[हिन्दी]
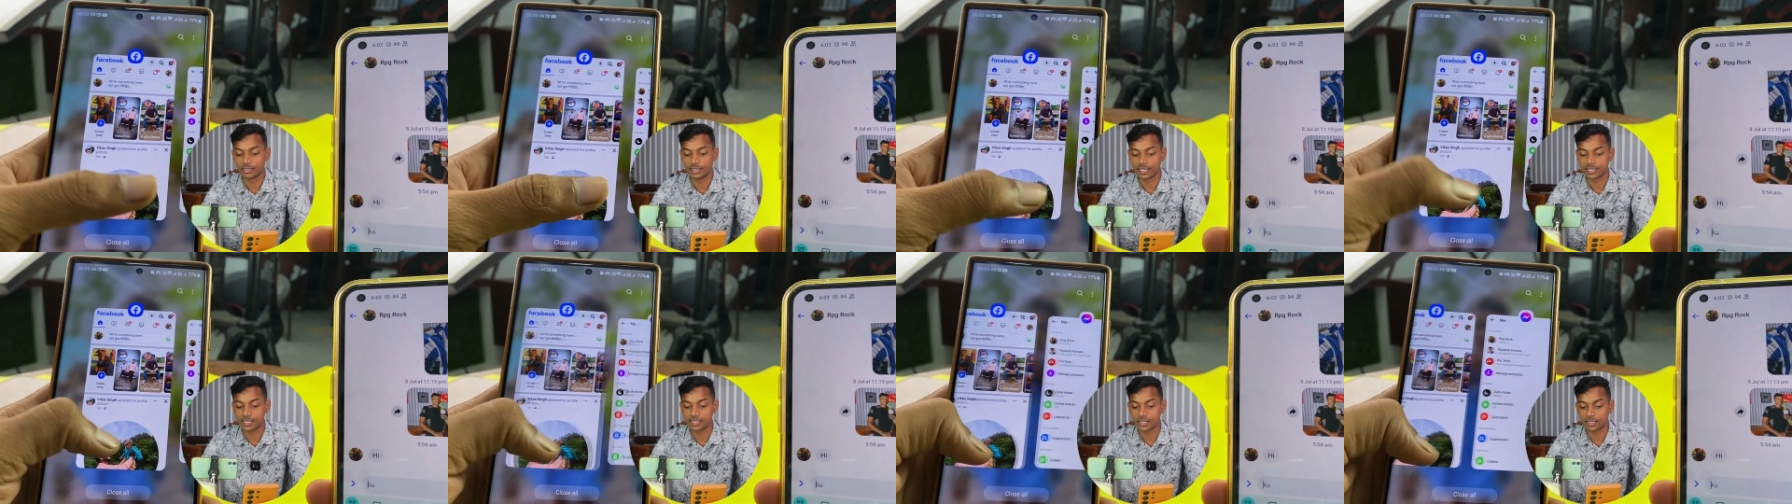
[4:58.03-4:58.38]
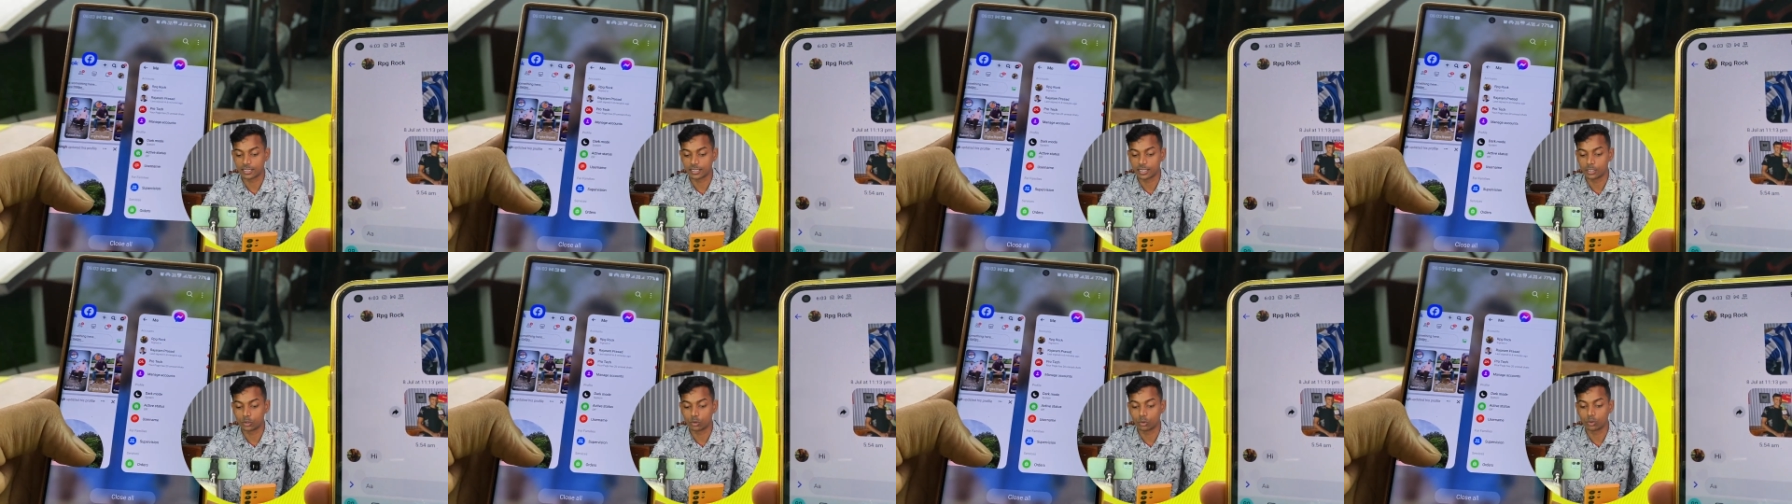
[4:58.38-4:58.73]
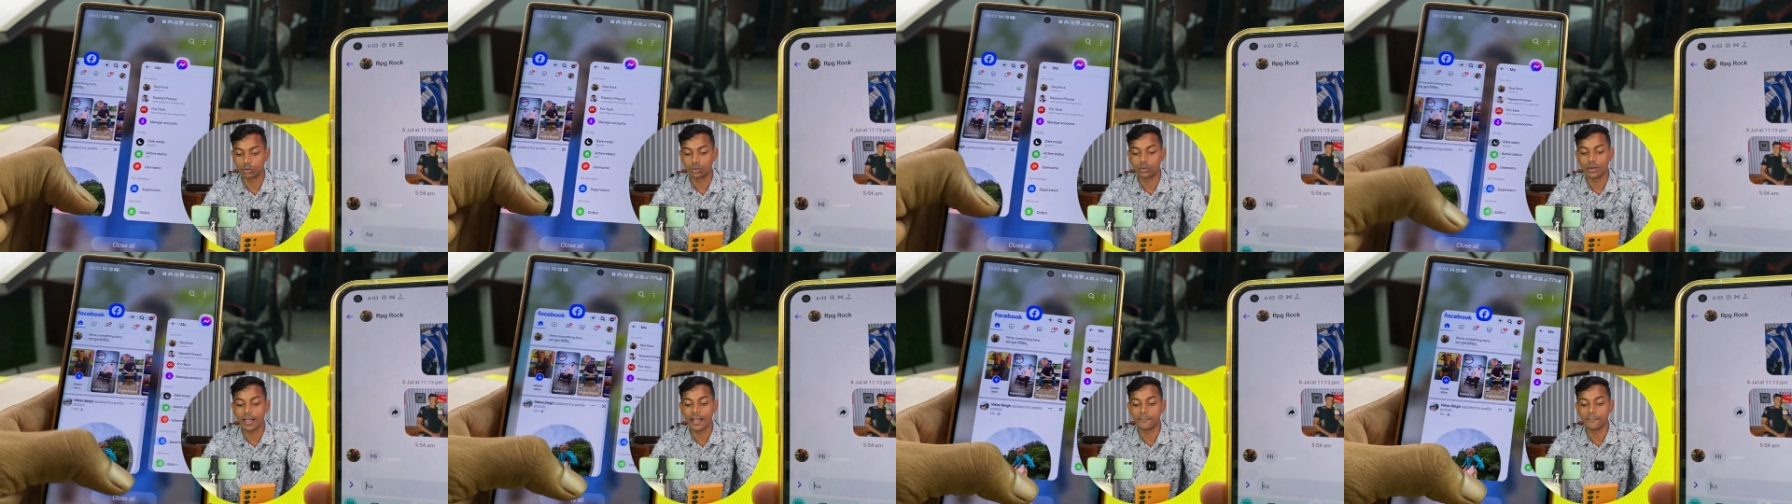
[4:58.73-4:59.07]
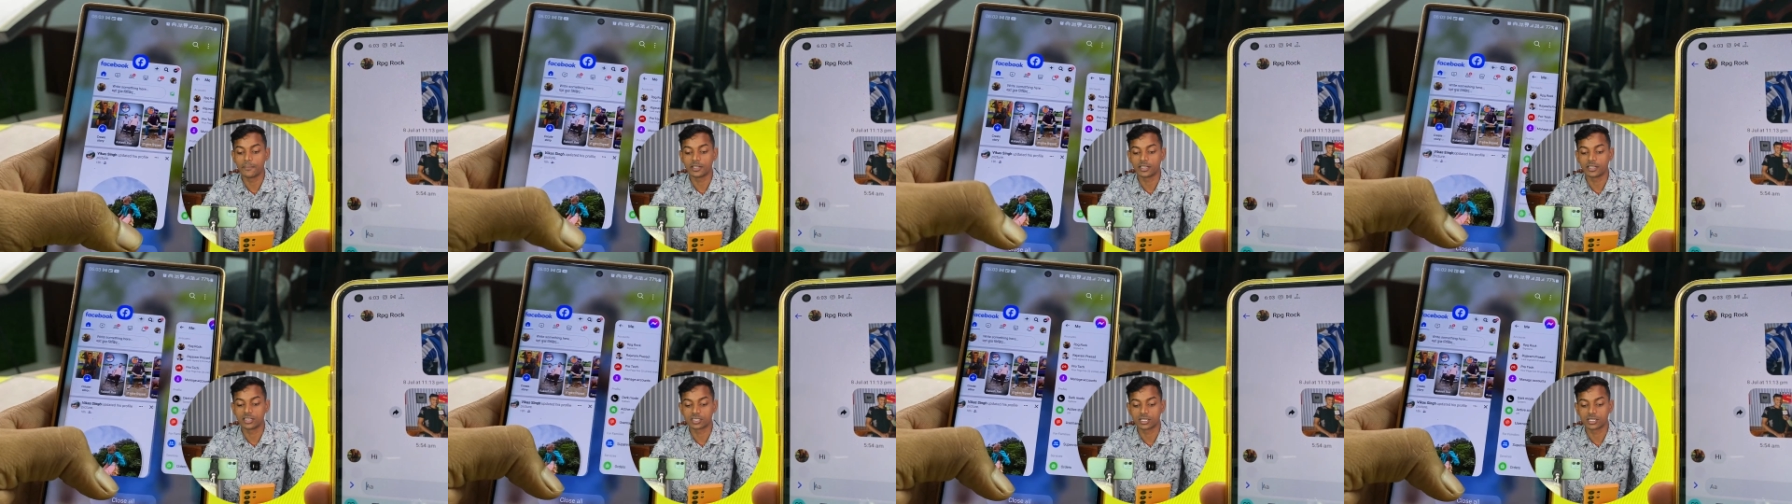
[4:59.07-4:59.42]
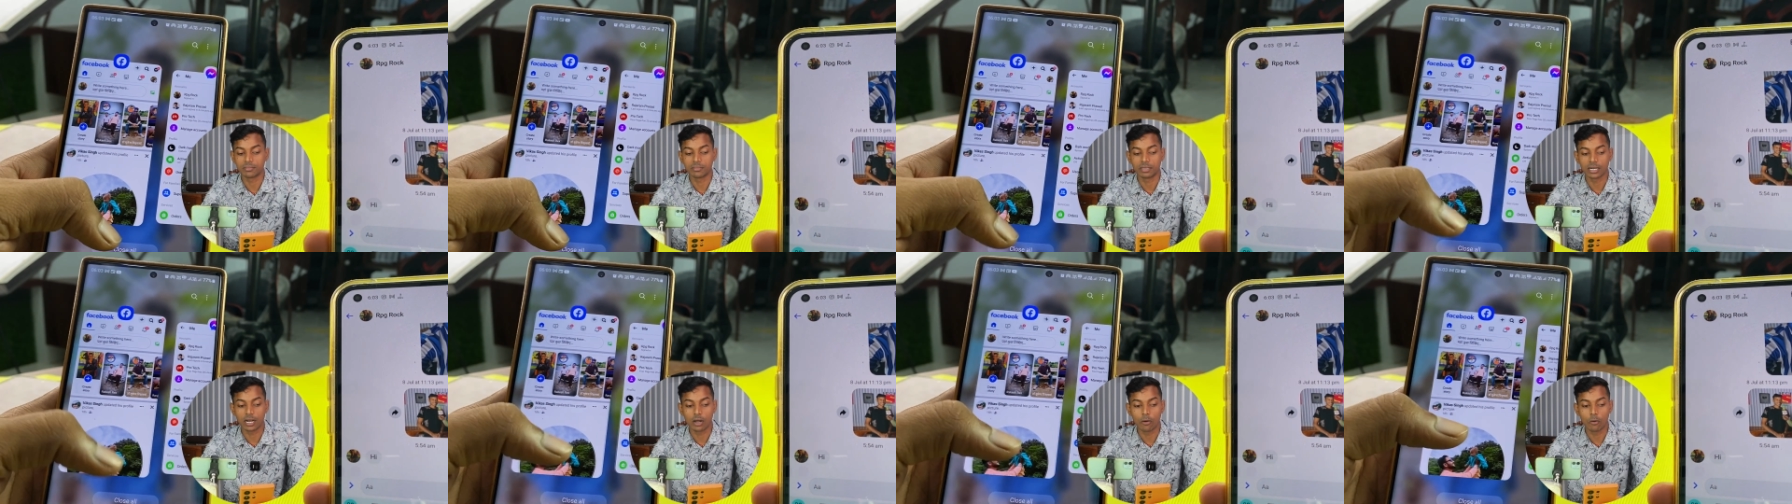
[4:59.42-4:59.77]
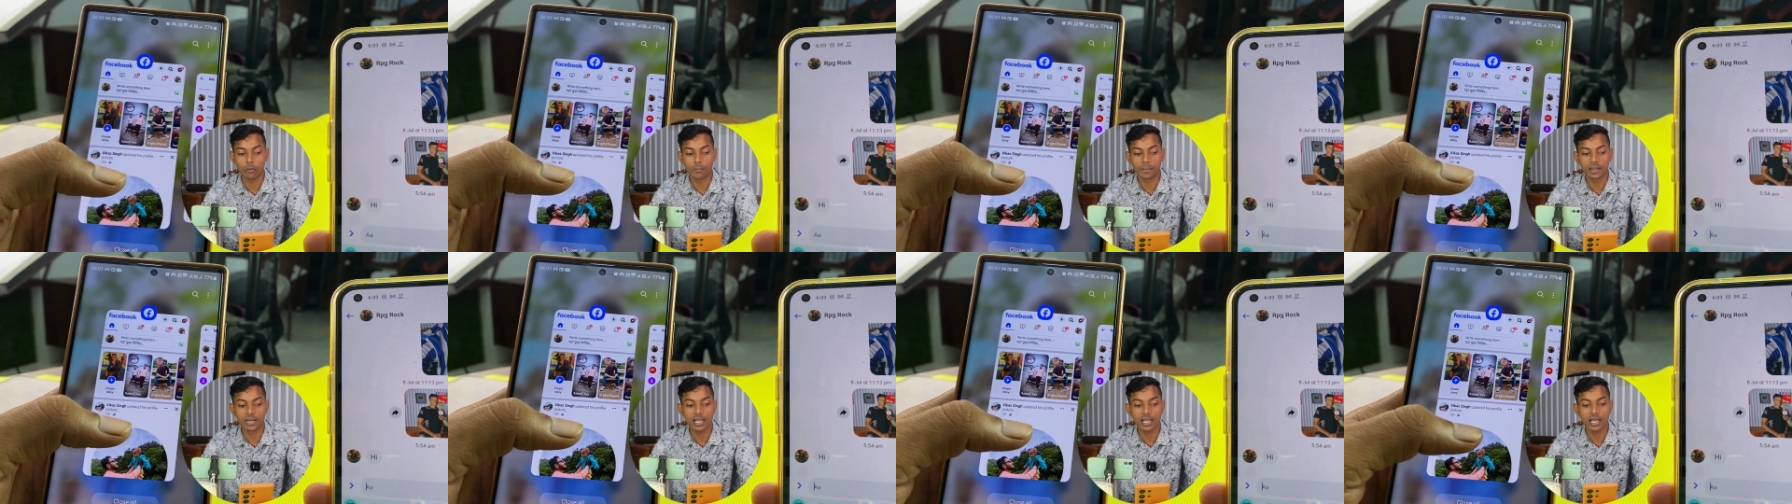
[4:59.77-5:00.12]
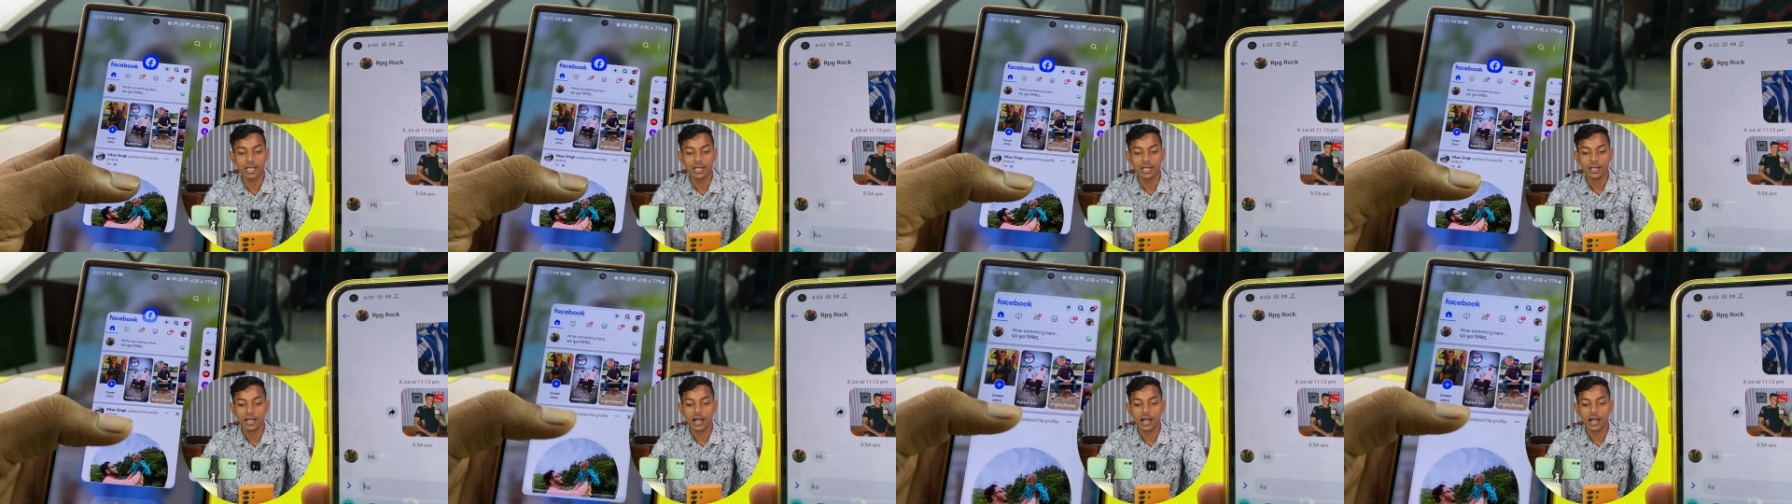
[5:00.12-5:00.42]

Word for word: देख सकते हैं दोनों एप्लीकेशन मेरा ओपन है